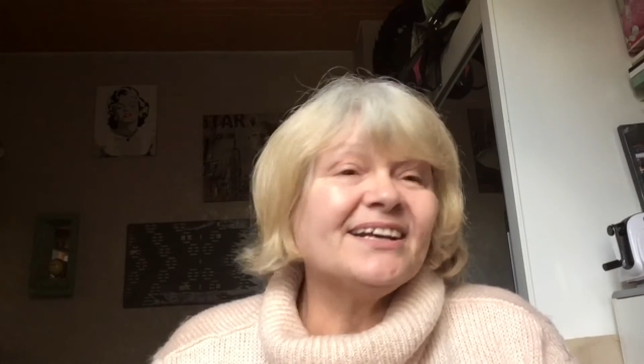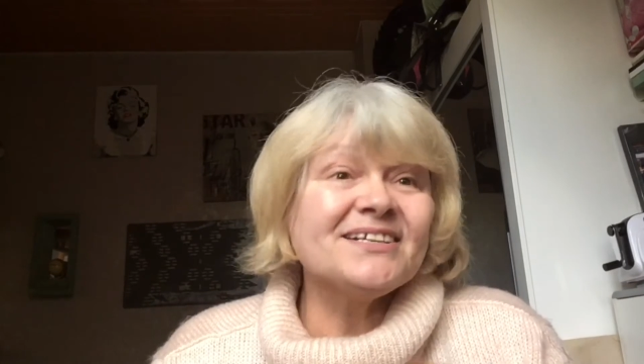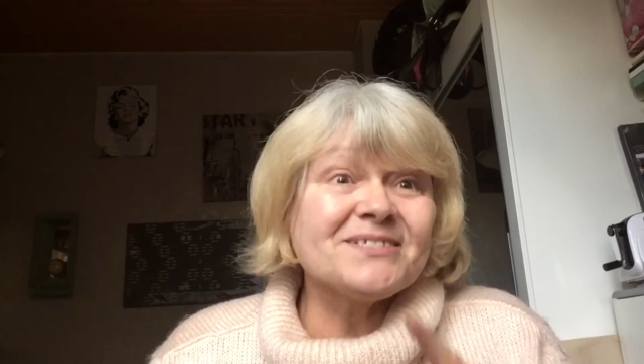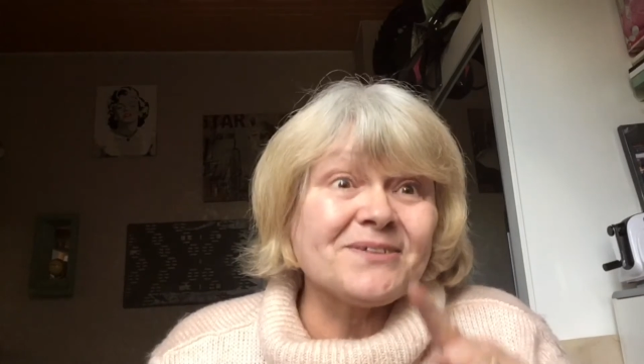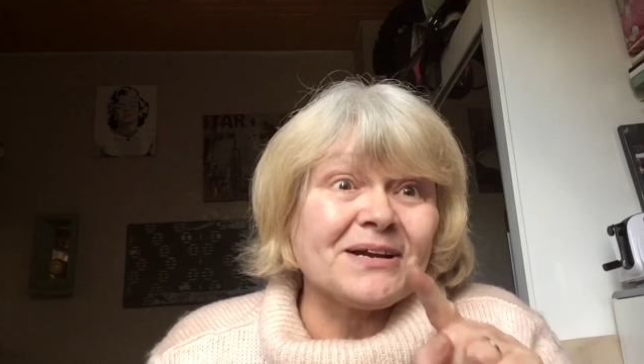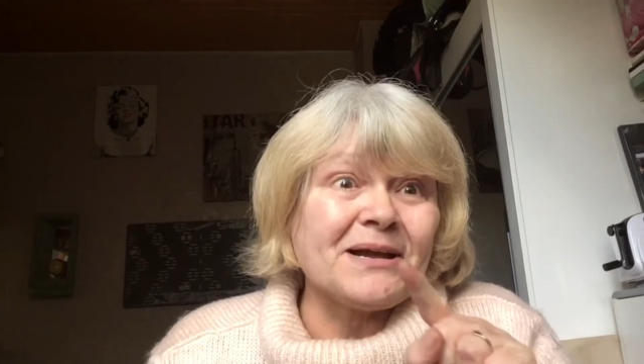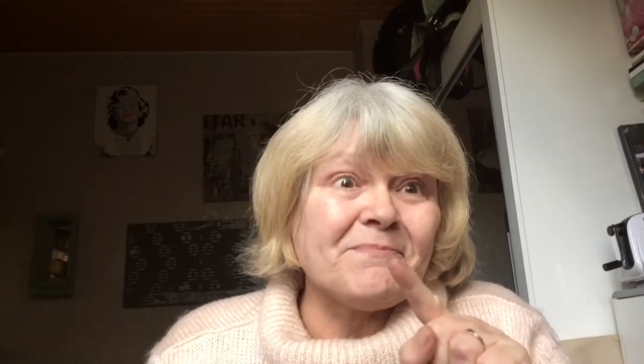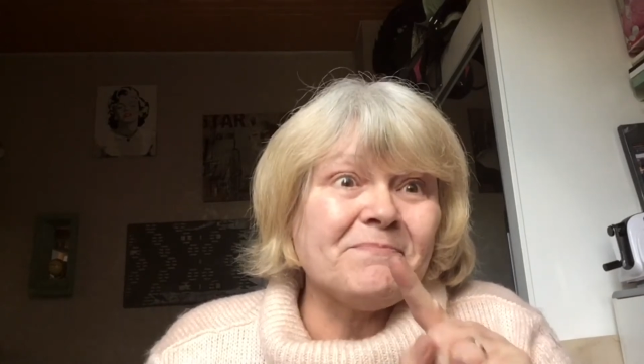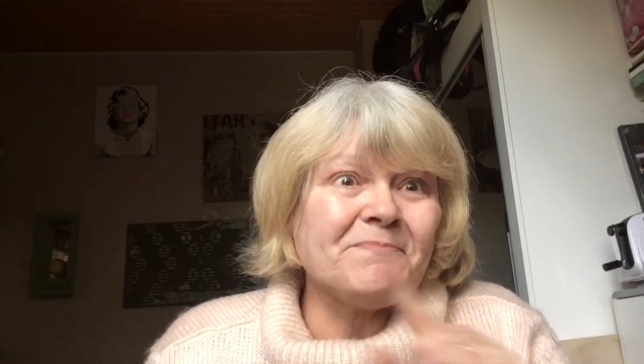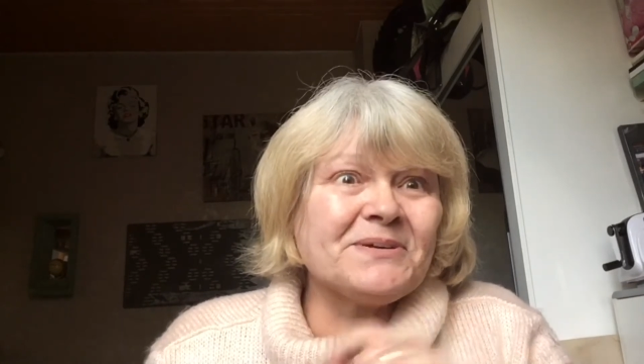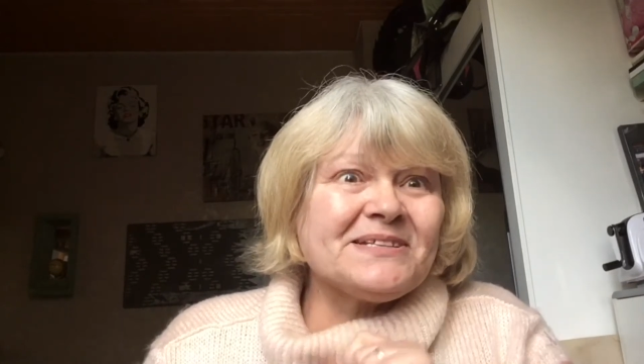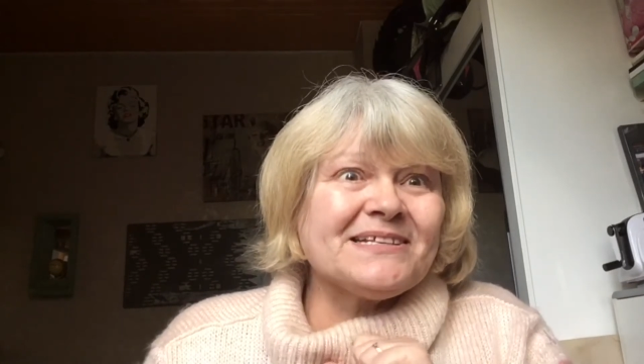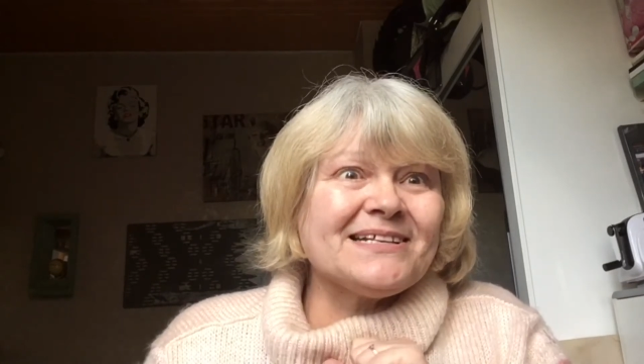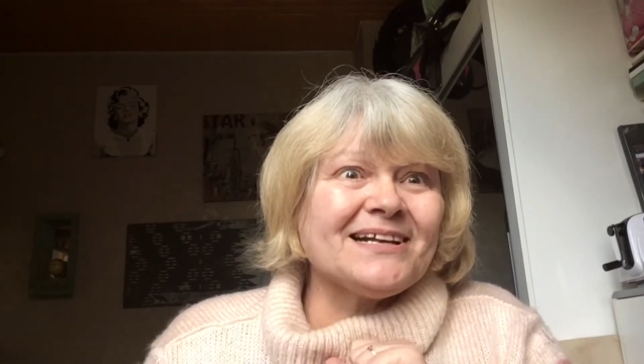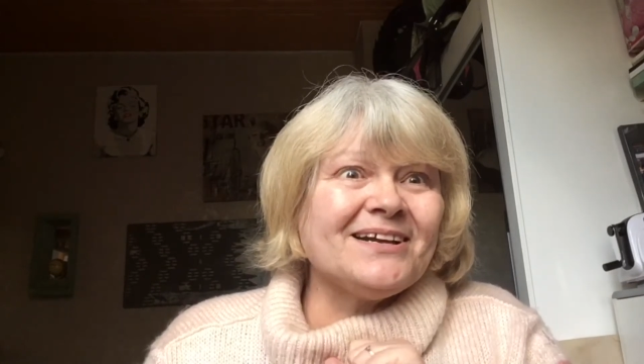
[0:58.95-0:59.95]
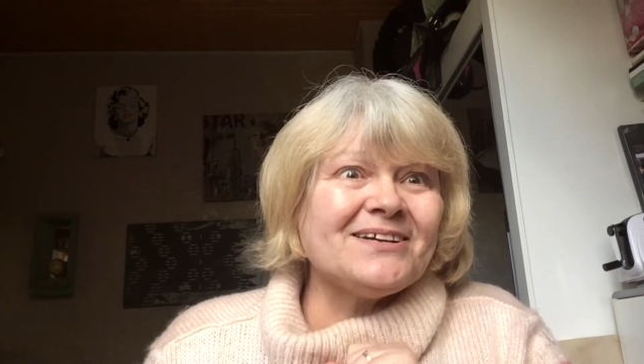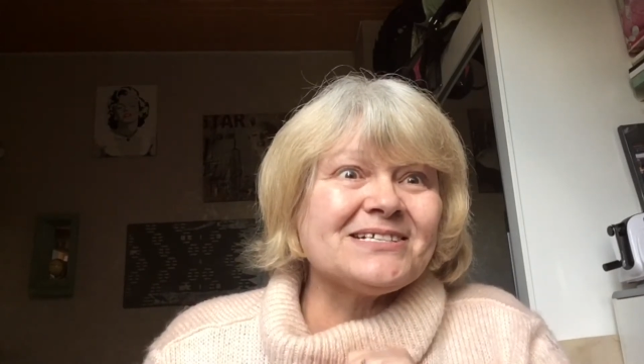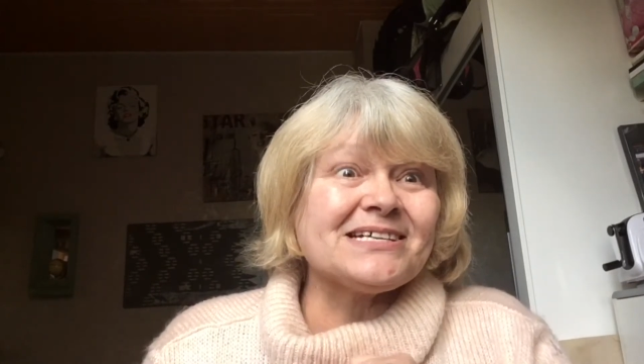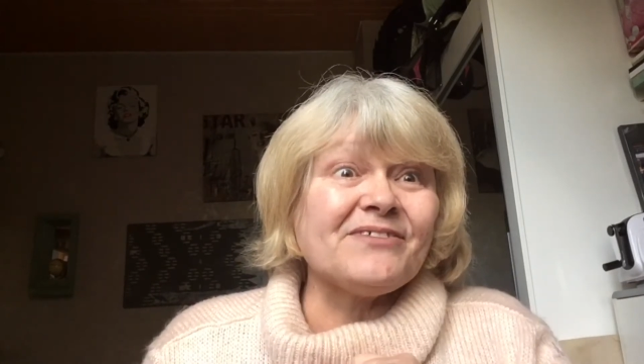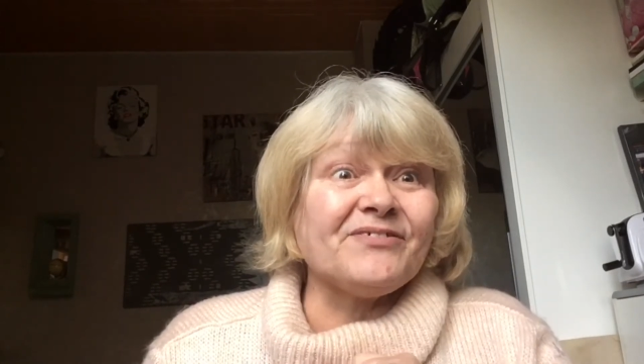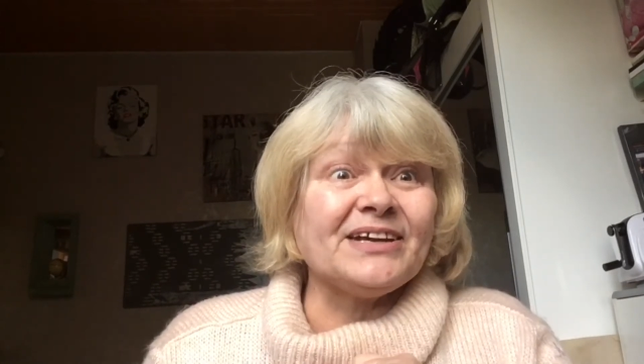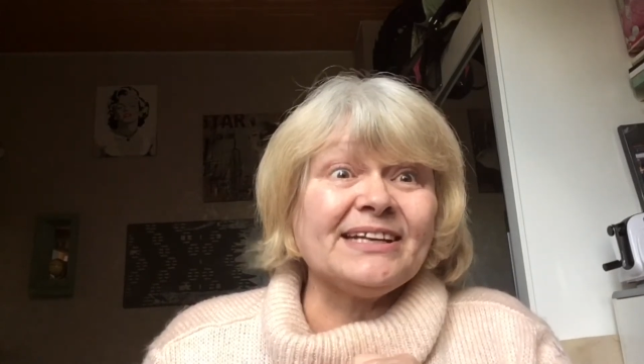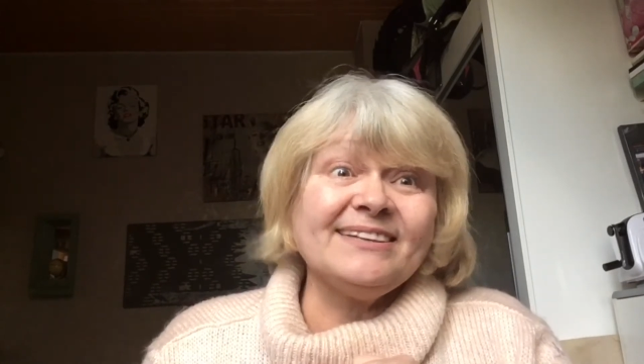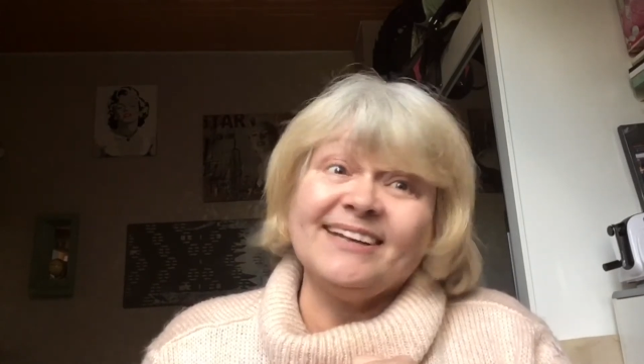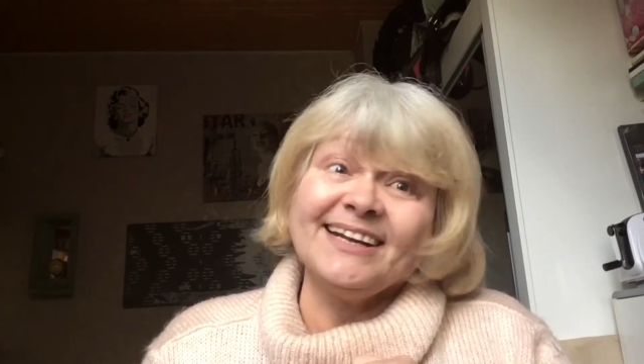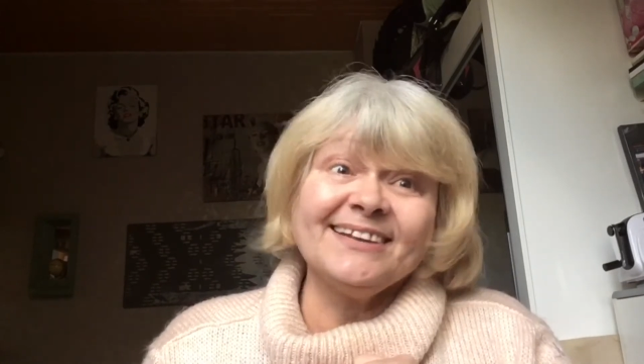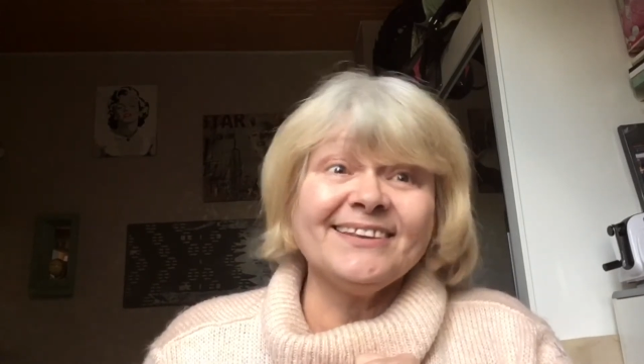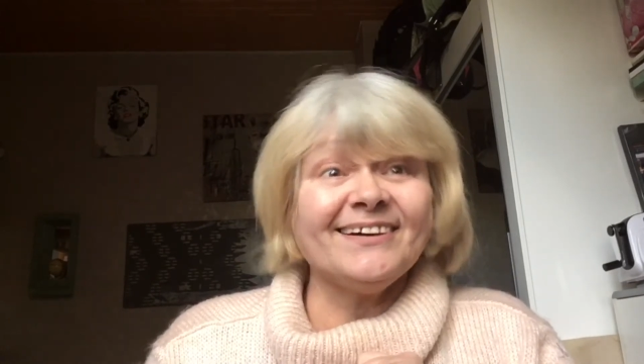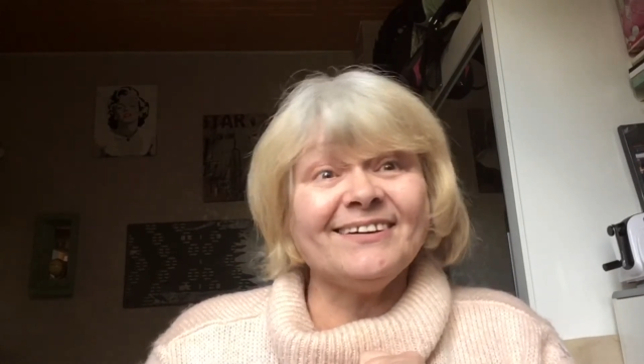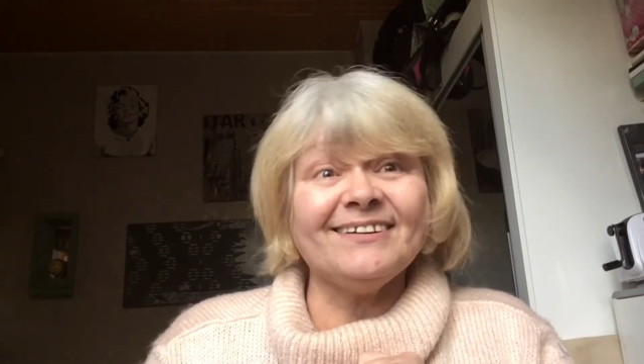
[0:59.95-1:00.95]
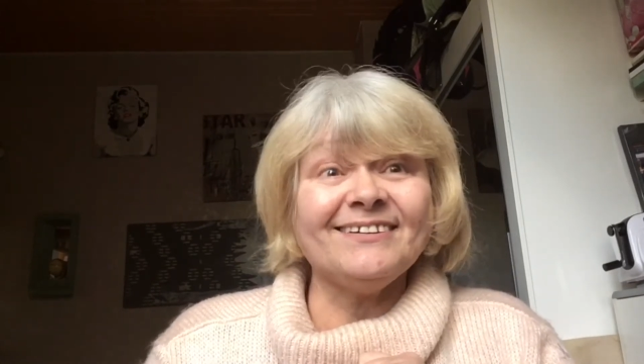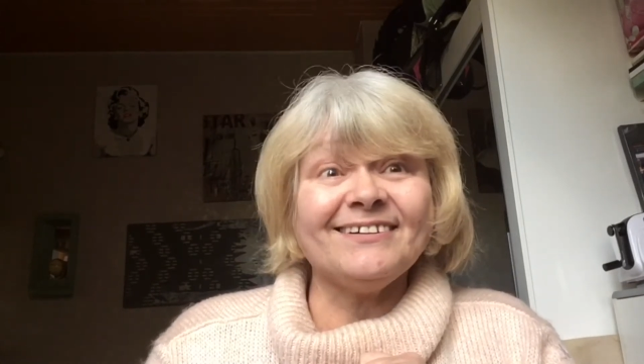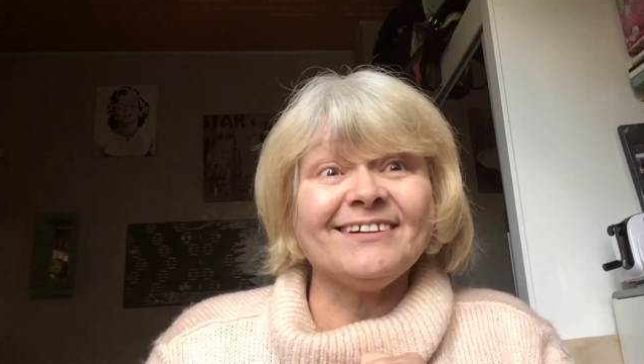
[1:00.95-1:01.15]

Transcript: sur la petite cloche qui fait ding dong